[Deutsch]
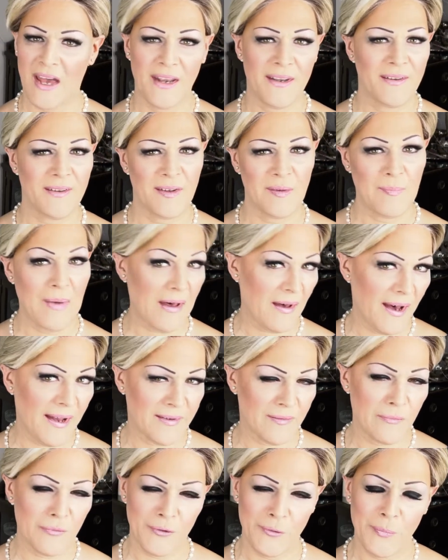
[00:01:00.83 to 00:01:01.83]
andere
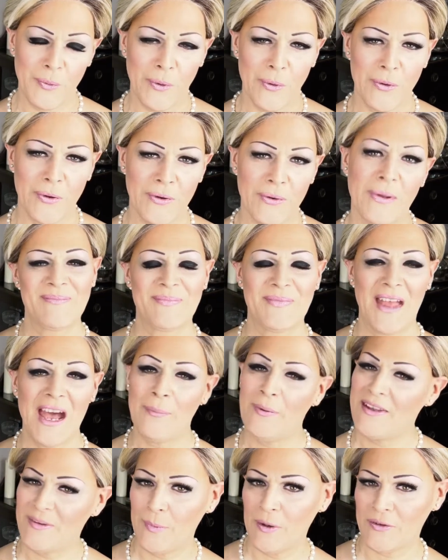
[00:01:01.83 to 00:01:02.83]
Macharten von Perücken,
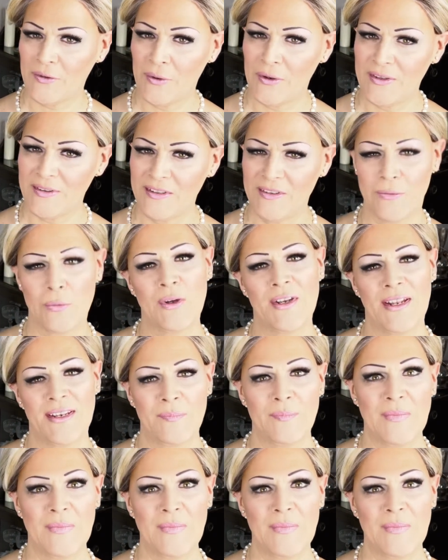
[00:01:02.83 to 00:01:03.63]
aber ich möchte euch die sogenannten